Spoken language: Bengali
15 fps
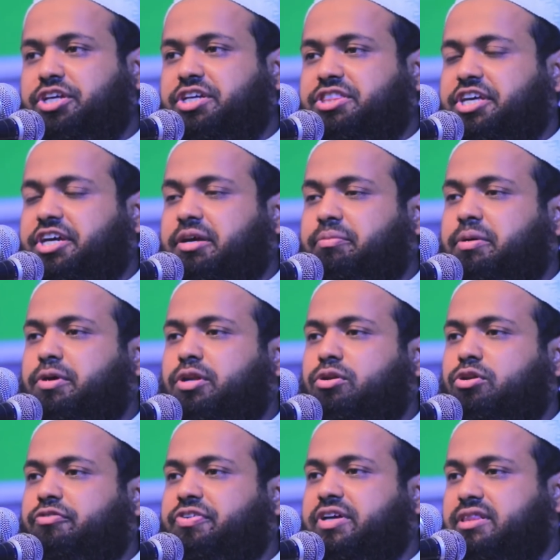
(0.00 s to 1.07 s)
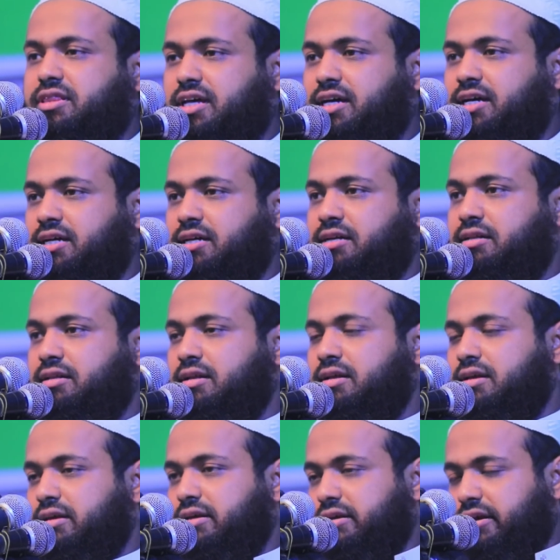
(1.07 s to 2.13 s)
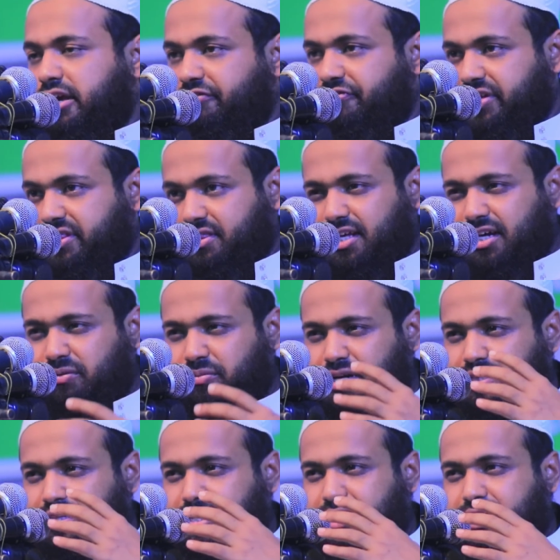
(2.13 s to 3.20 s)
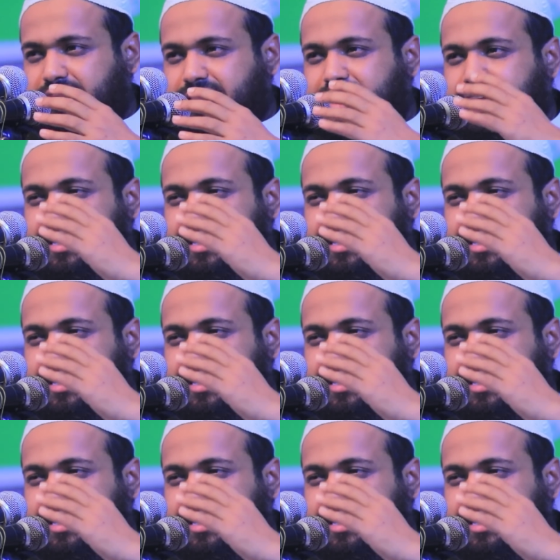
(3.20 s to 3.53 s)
দিক থেকে বিভিন্ন ফেতনা এই ফেতনা আমাদেরকে